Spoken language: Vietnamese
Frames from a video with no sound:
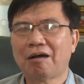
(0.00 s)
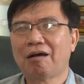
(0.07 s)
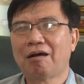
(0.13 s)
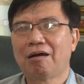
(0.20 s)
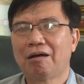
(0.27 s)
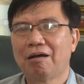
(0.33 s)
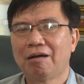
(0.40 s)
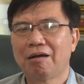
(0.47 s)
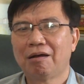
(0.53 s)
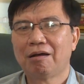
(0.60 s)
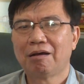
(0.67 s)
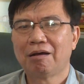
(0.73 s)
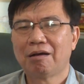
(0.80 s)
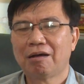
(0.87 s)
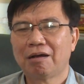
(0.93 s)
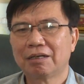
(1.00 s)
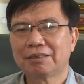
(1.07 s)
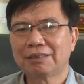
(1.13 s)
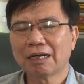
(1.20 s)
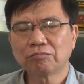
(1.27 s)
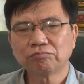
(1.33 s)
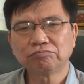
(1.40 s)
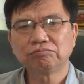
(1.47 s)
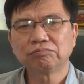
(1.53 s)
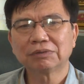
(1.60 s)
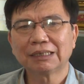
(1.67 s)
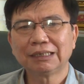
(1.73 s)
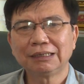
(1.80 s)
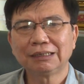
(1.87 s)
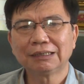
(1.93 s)
họ trong
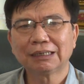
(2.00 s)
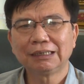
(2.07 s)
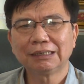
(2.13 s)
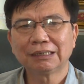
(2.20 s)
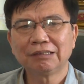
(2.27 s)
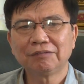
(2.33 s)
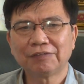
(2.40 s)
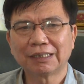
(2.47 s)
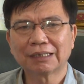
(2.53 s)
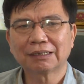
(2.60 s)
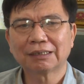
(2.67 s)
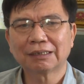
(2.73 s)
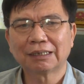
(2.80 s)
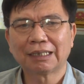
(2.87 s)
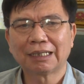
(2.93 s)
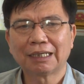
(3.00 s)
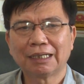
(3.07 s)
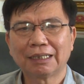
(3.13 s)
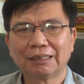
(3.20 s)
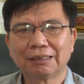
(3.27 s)
cái cái cái việc là